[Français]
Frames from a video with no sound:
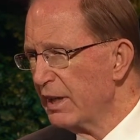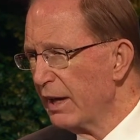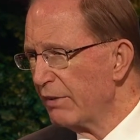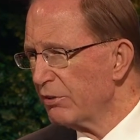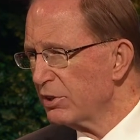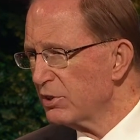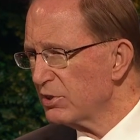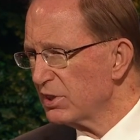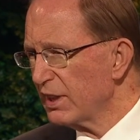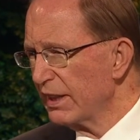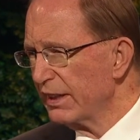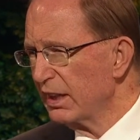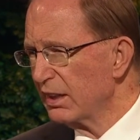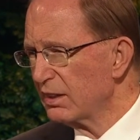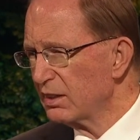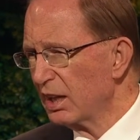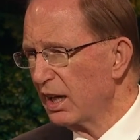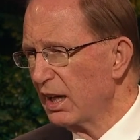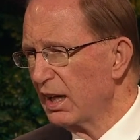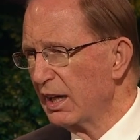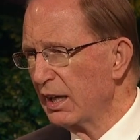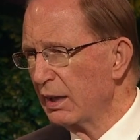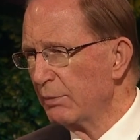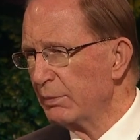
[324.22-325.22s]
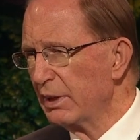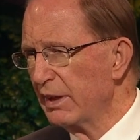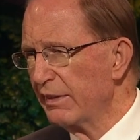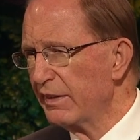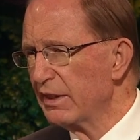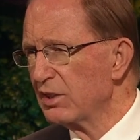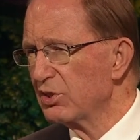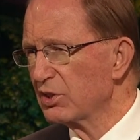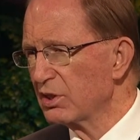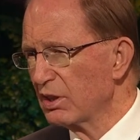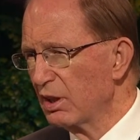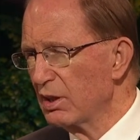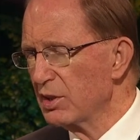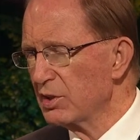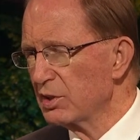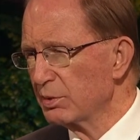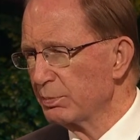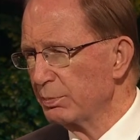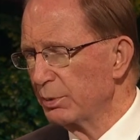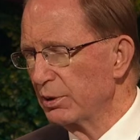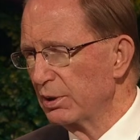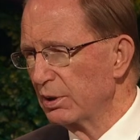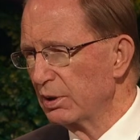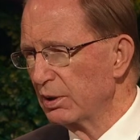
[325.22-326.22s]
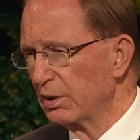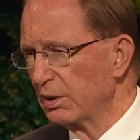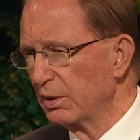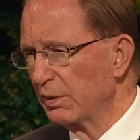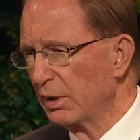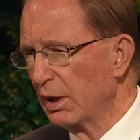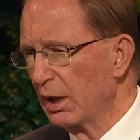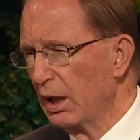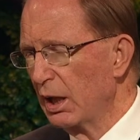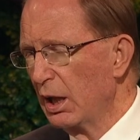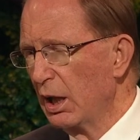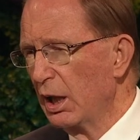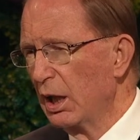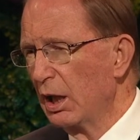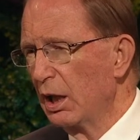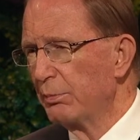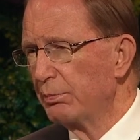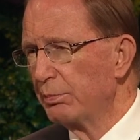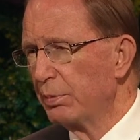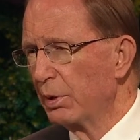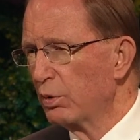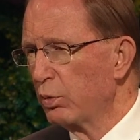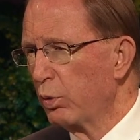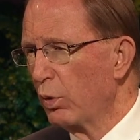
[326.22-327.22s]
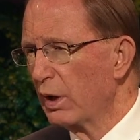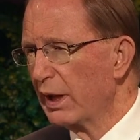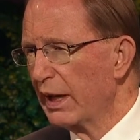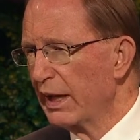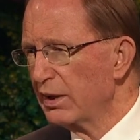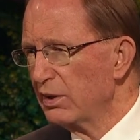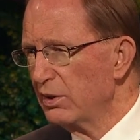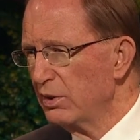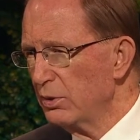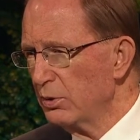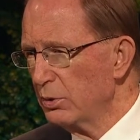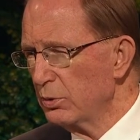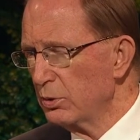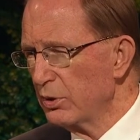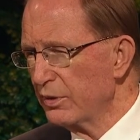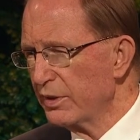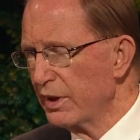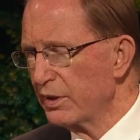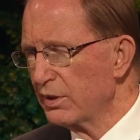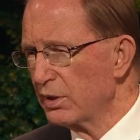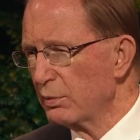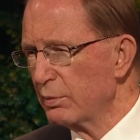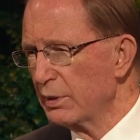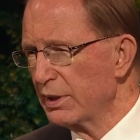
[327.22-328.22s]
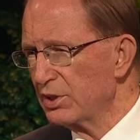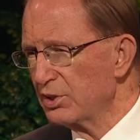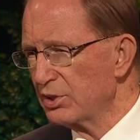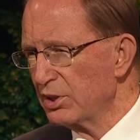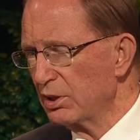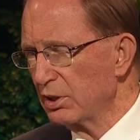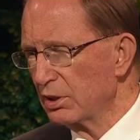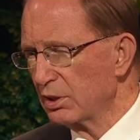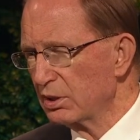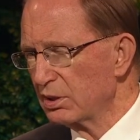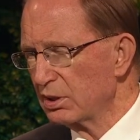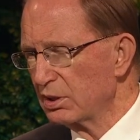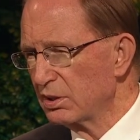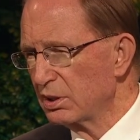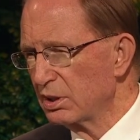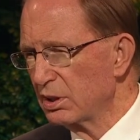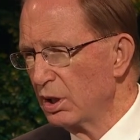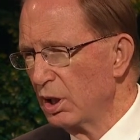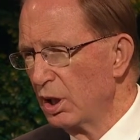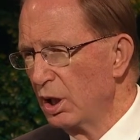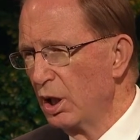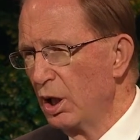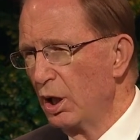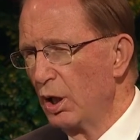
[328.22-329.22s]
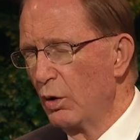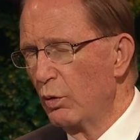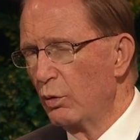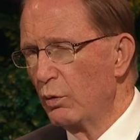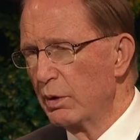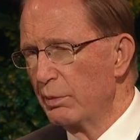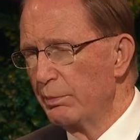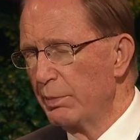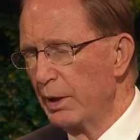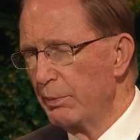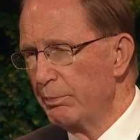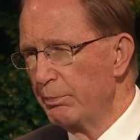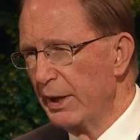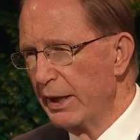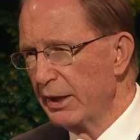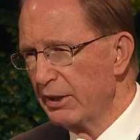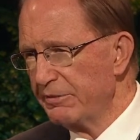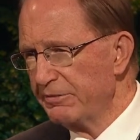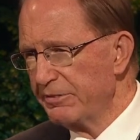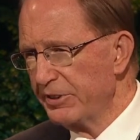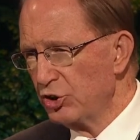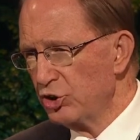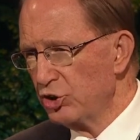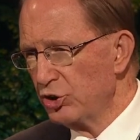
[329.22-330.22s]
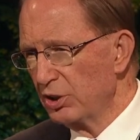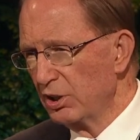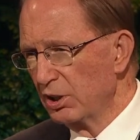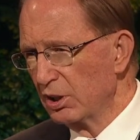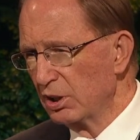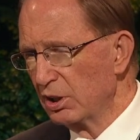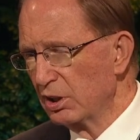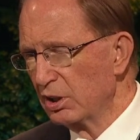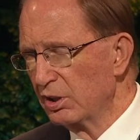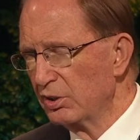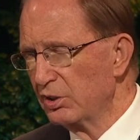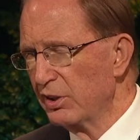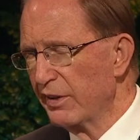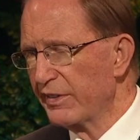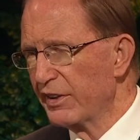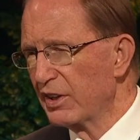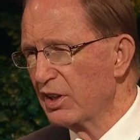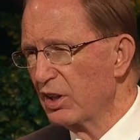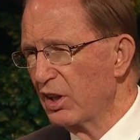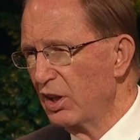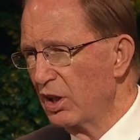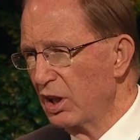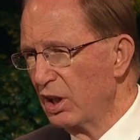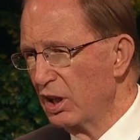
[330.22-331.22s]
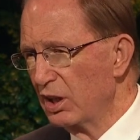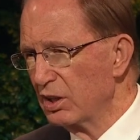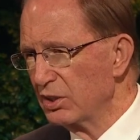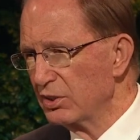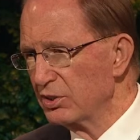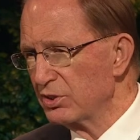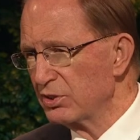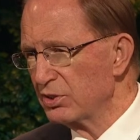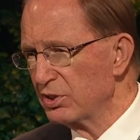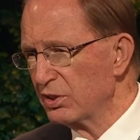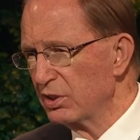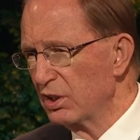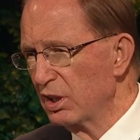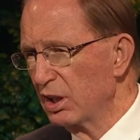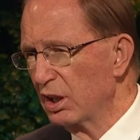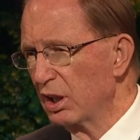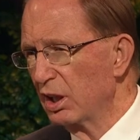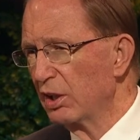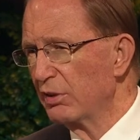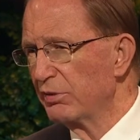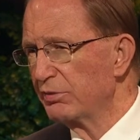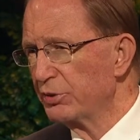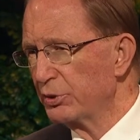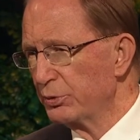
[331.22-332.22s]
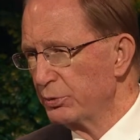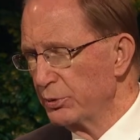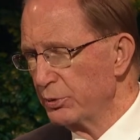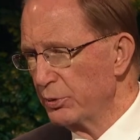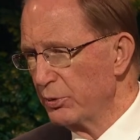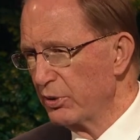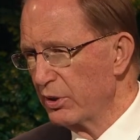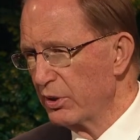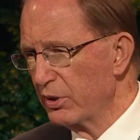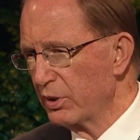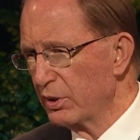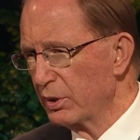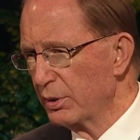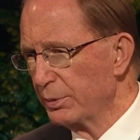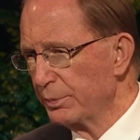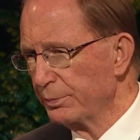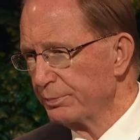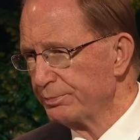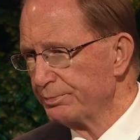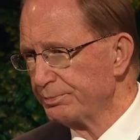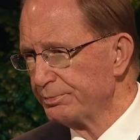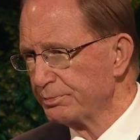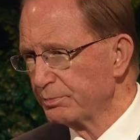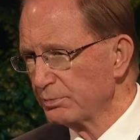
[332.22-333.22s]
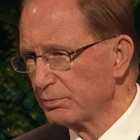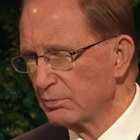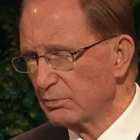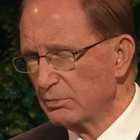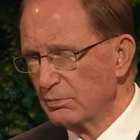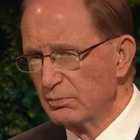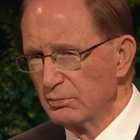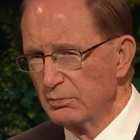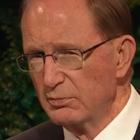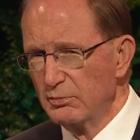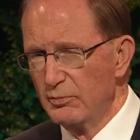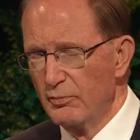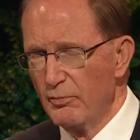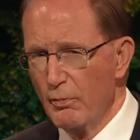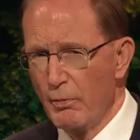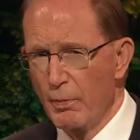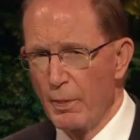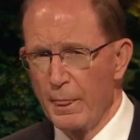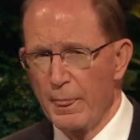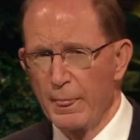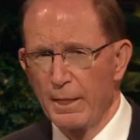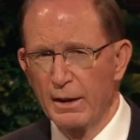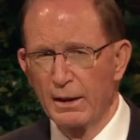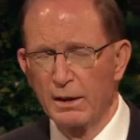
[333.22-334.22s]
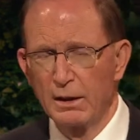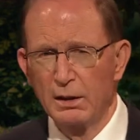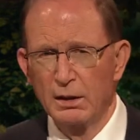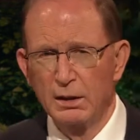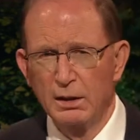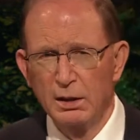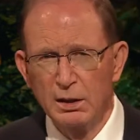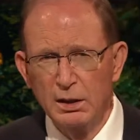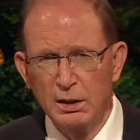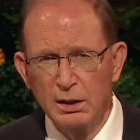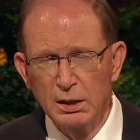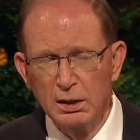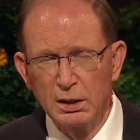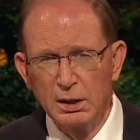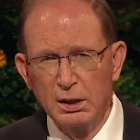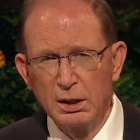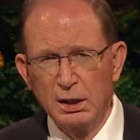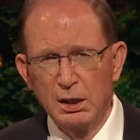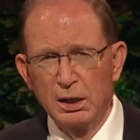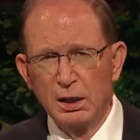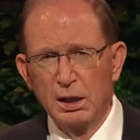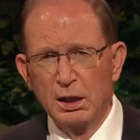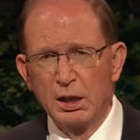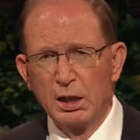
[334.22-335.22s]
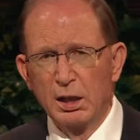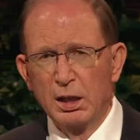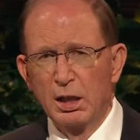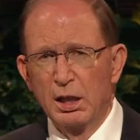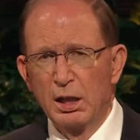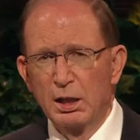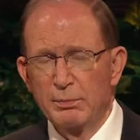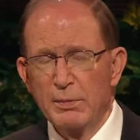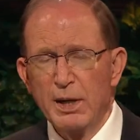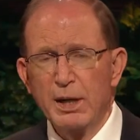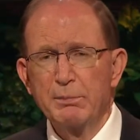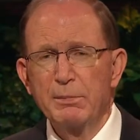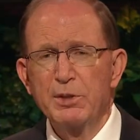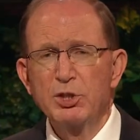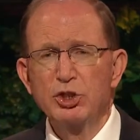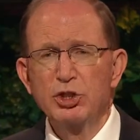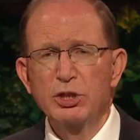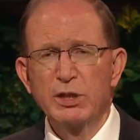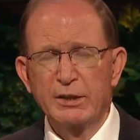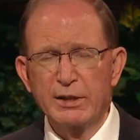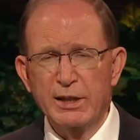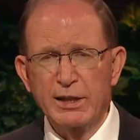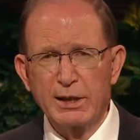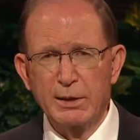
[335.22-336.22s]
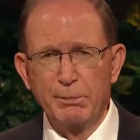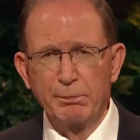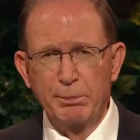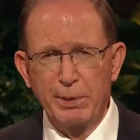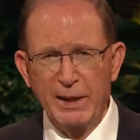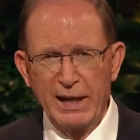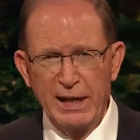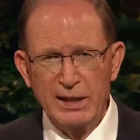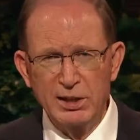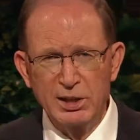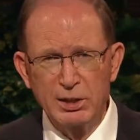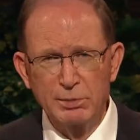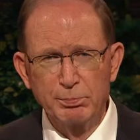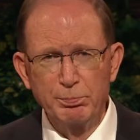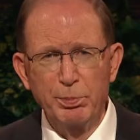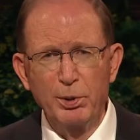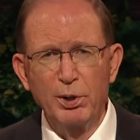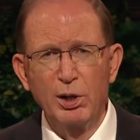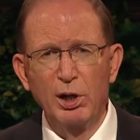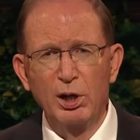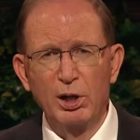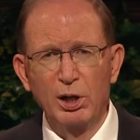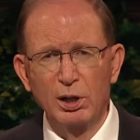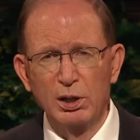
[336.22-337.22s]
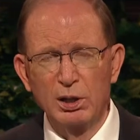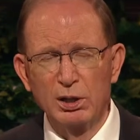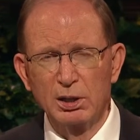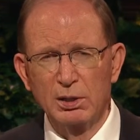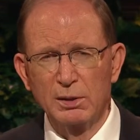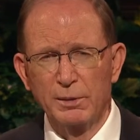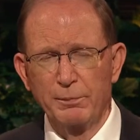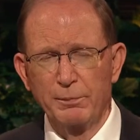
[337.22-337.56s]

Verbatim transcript: Les perspectives n'étaient sans doute pas brillantes et peut-être même très sombres, mais je n'ai jamais connu de moment dans cet évangile où je n'ai pas su que le résultat serait profitable à cause de la vérité.